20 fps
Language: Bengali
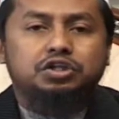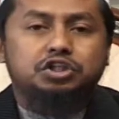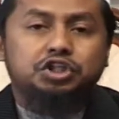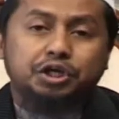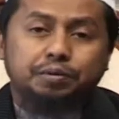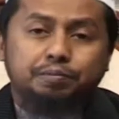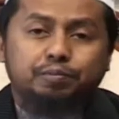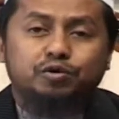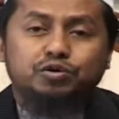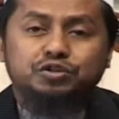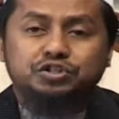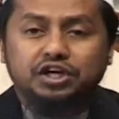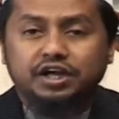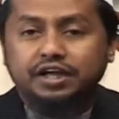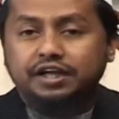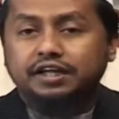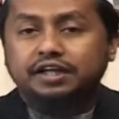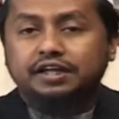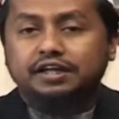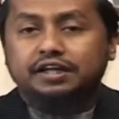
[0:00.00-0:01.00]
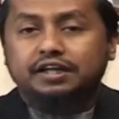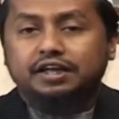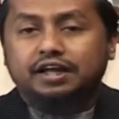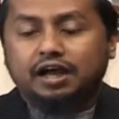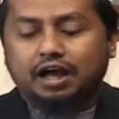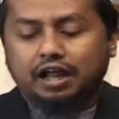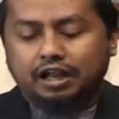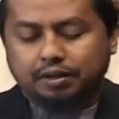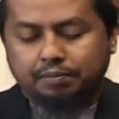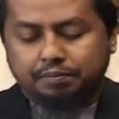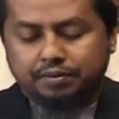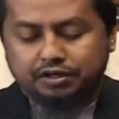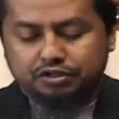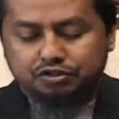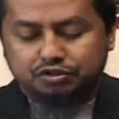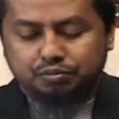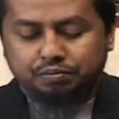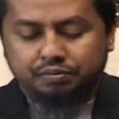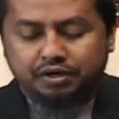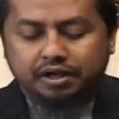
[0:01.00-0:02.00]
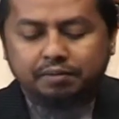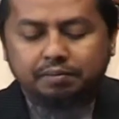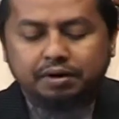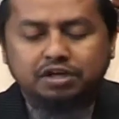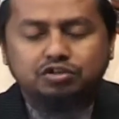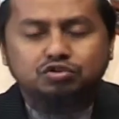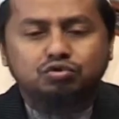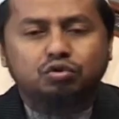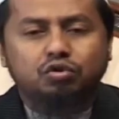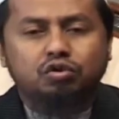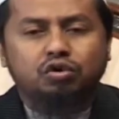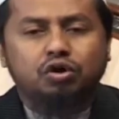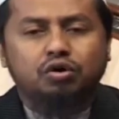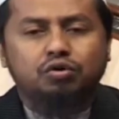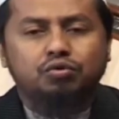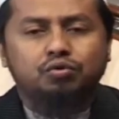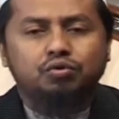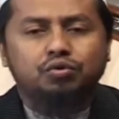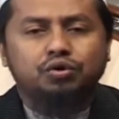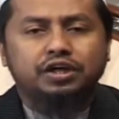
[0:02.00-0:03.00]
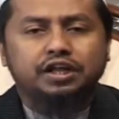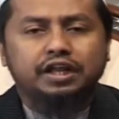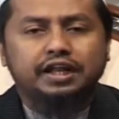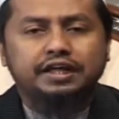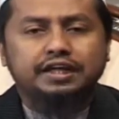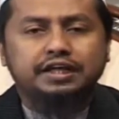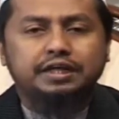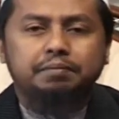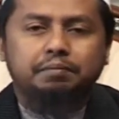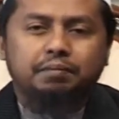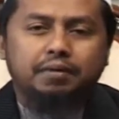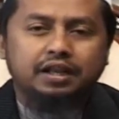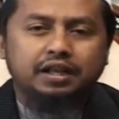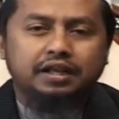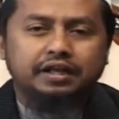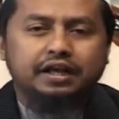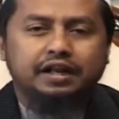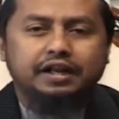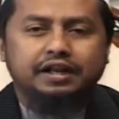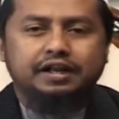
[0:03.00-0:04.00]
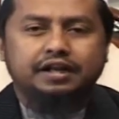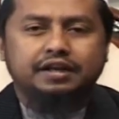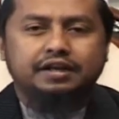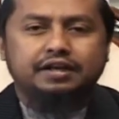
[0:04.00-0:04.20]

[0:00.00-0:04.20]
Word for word: সেই পর্যায়ে আল্লাপাক পাক সুম্মাইয়া বাসুল্লাহ ইলাইহিম মালিকান